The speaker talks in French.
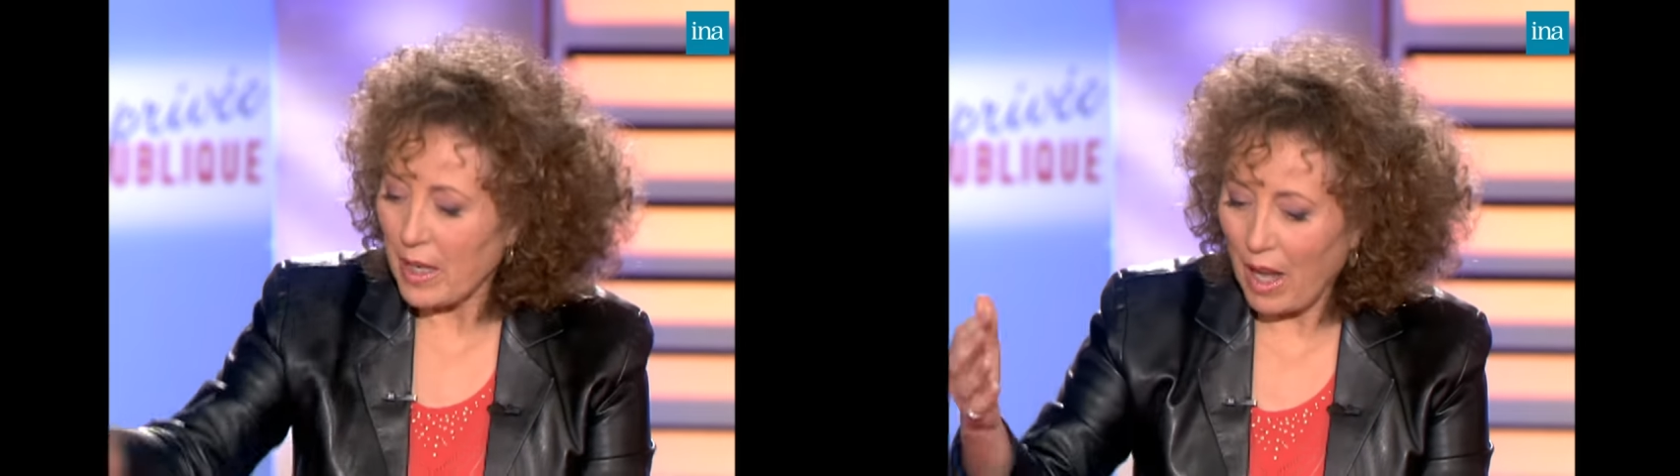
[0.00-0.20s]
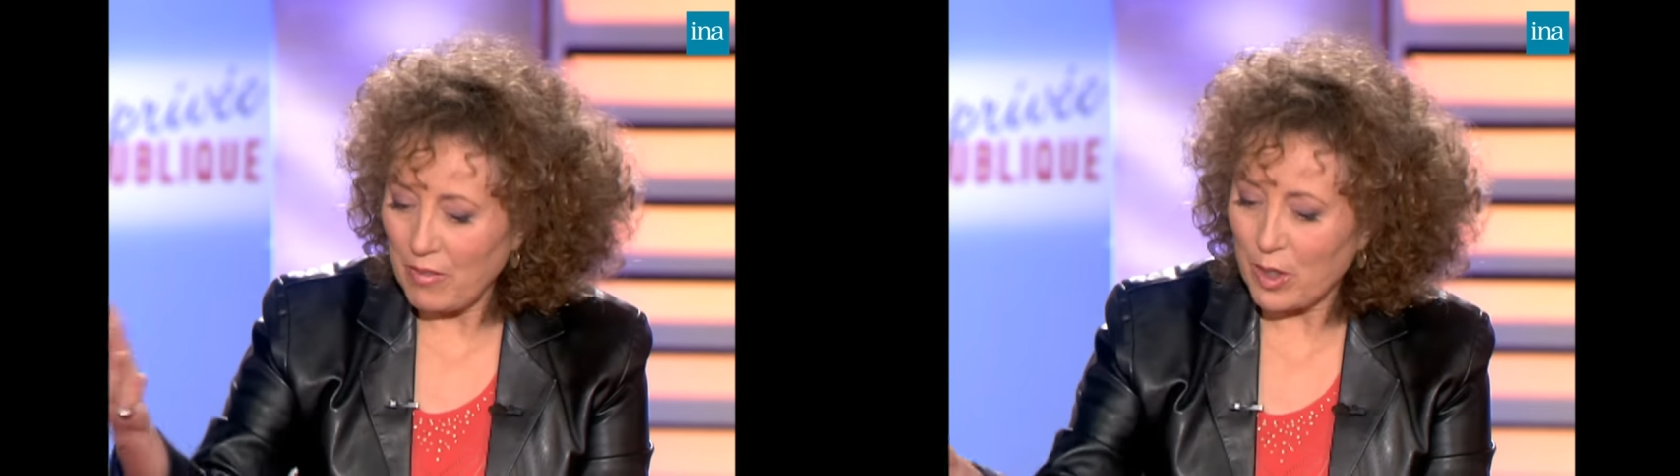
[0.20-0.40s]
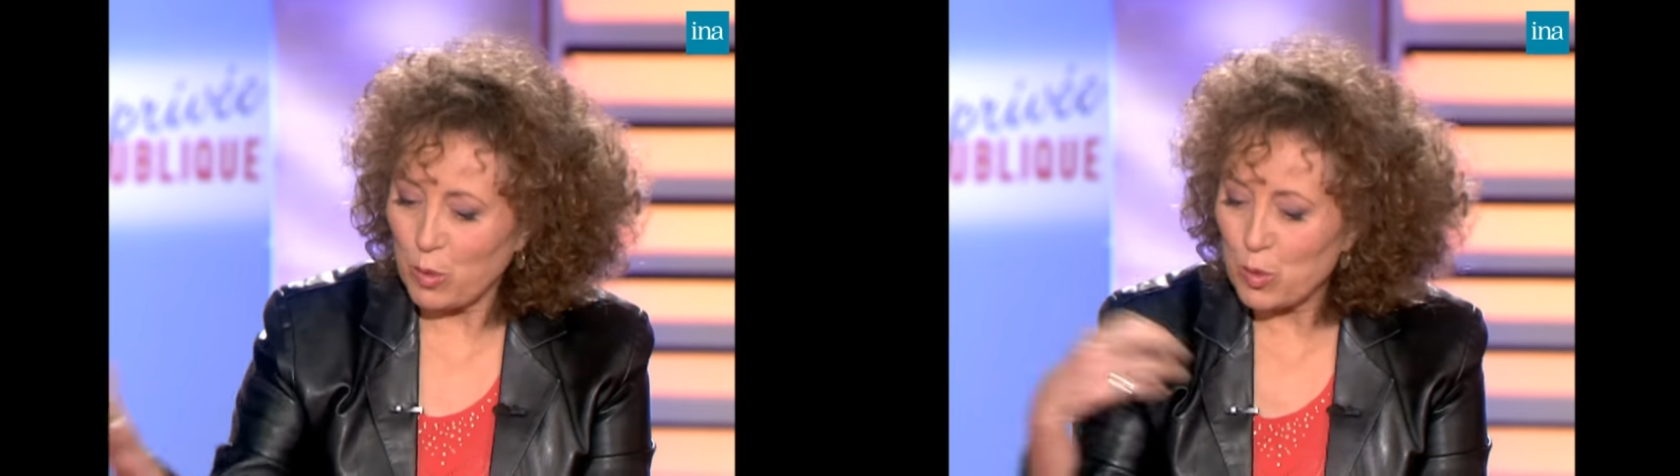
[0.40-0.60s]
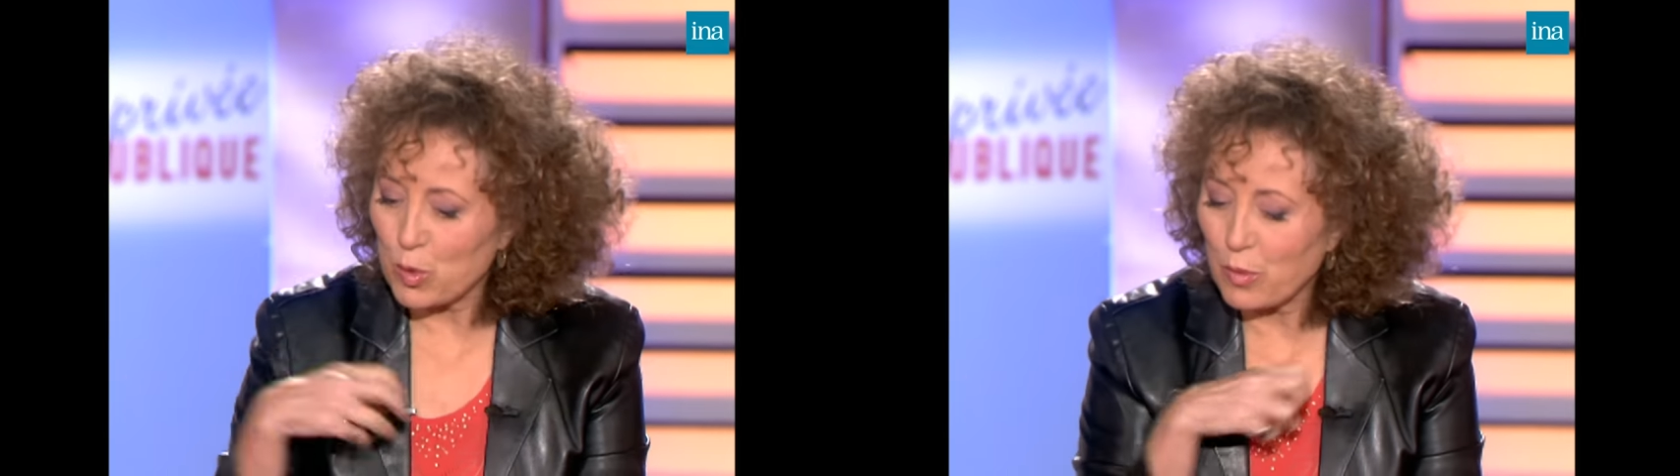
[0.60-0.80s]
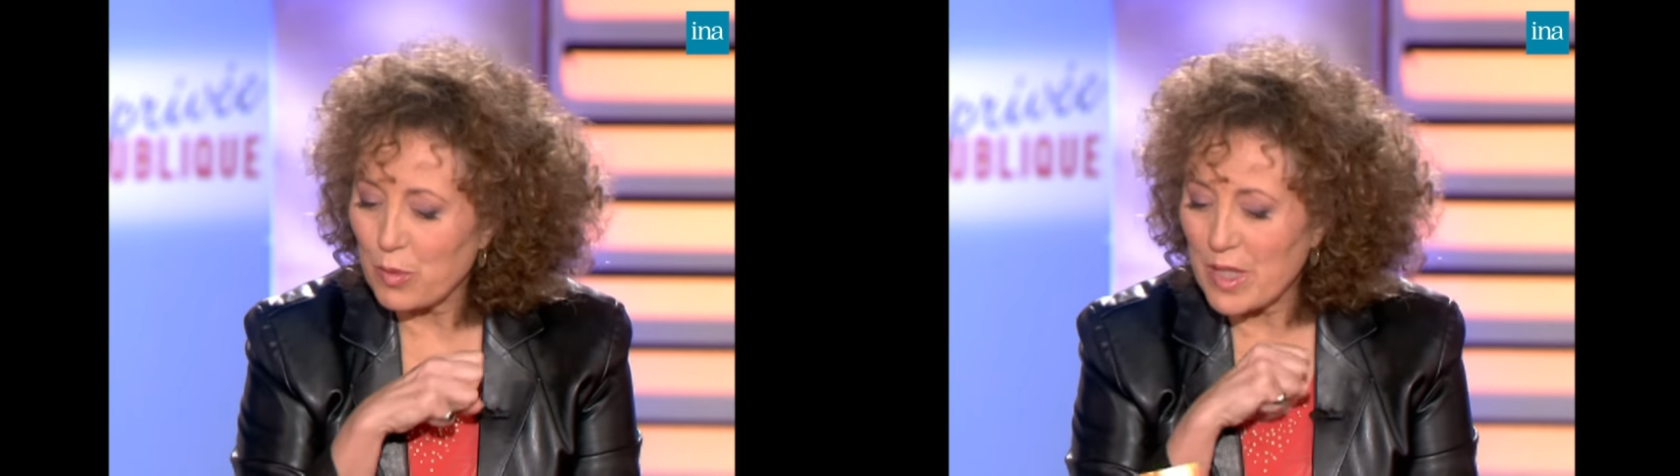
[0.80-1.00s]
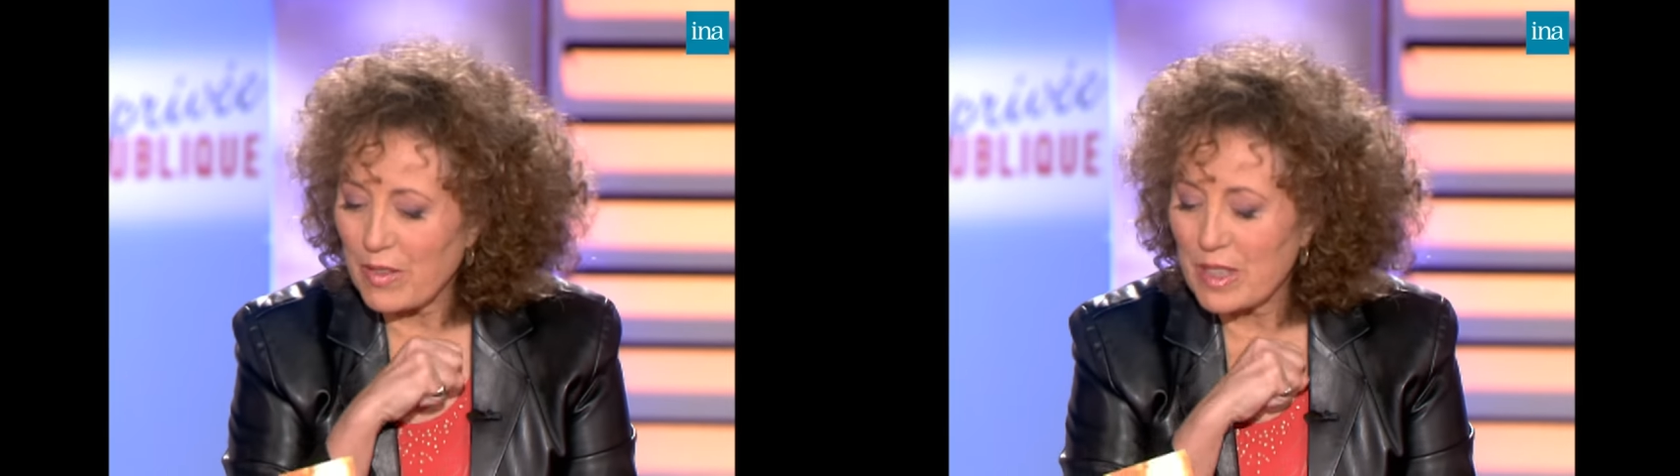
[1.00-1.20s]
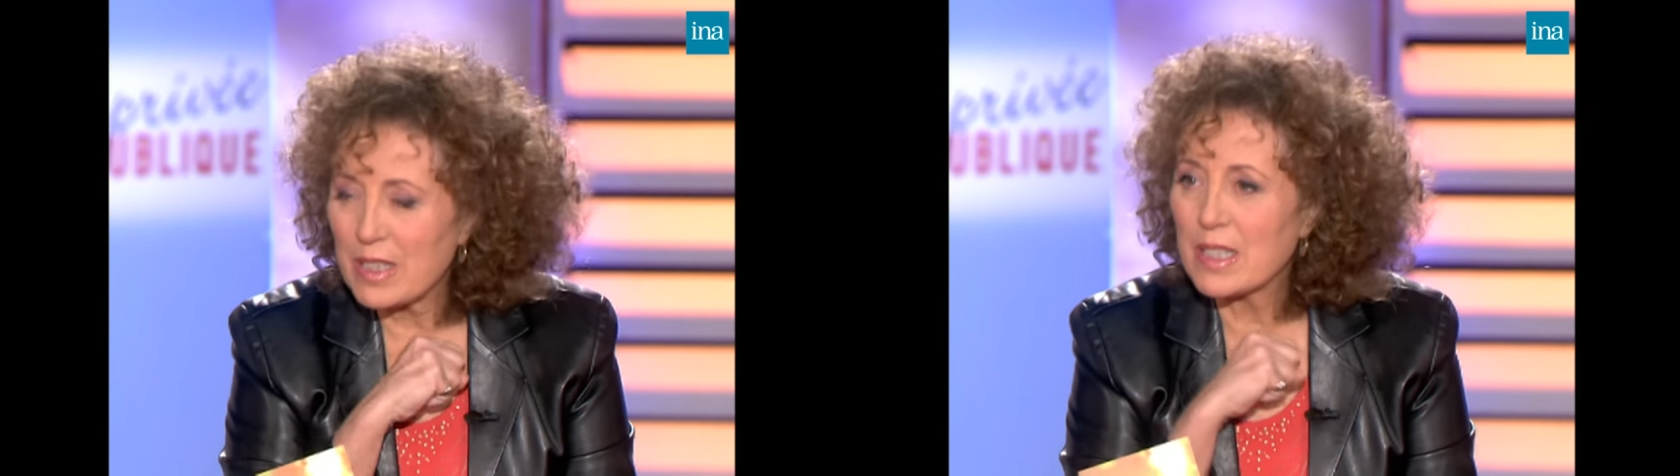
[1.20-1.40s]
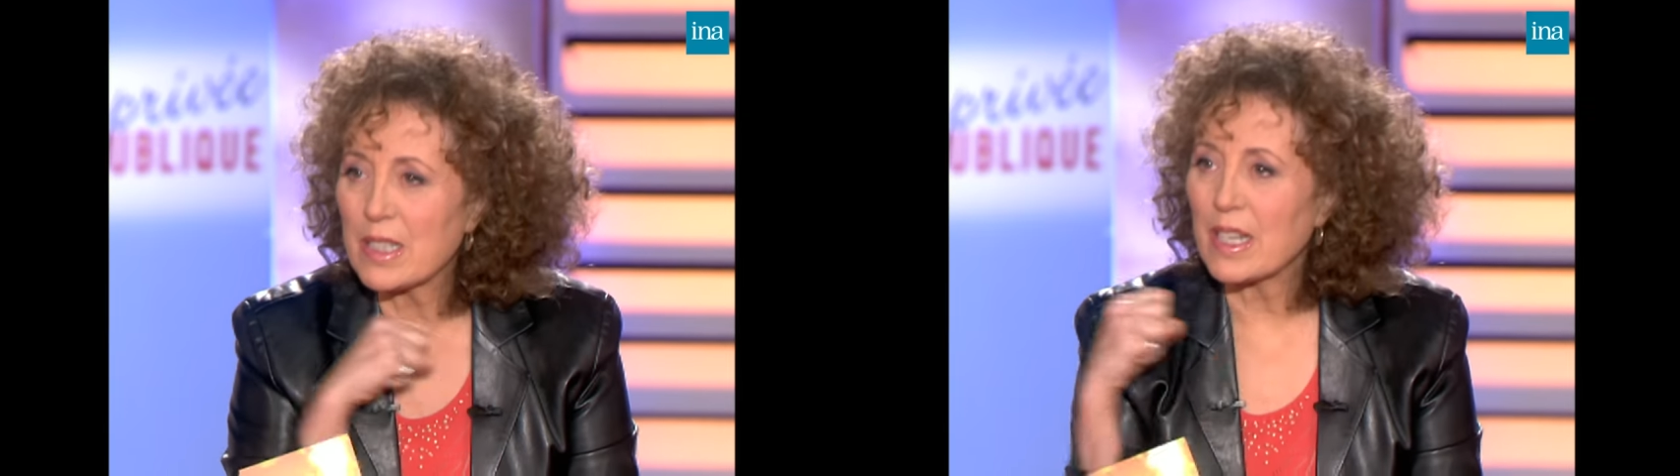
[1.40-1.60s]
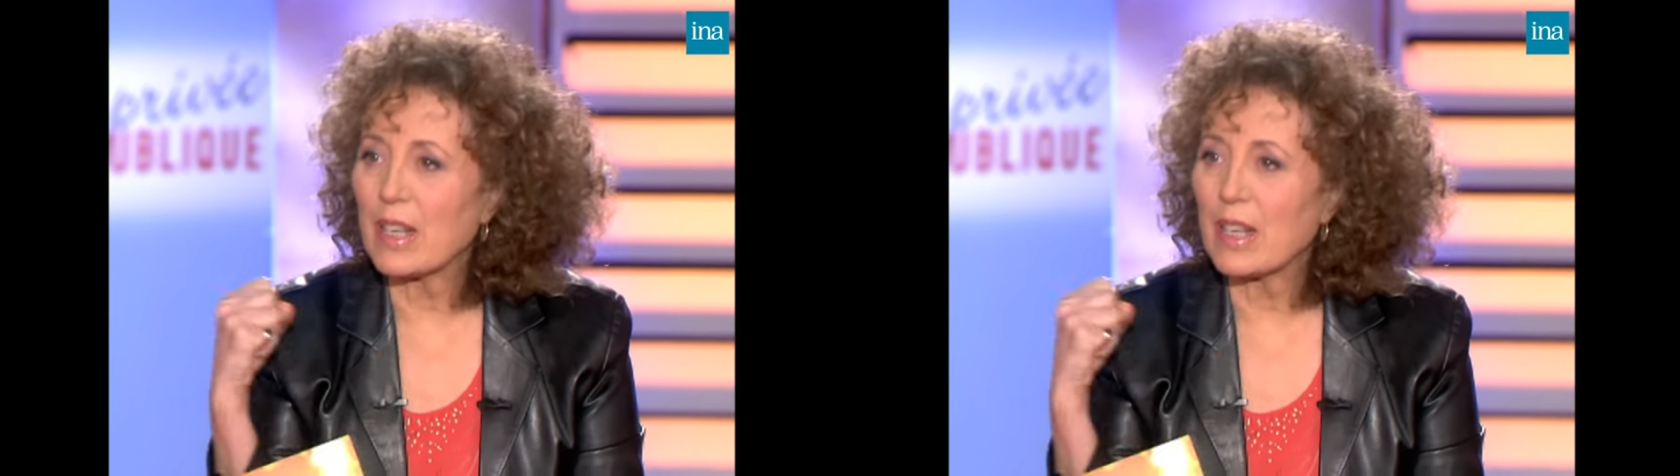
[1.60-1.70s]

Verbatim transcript: avec tout ce que vous avez dit,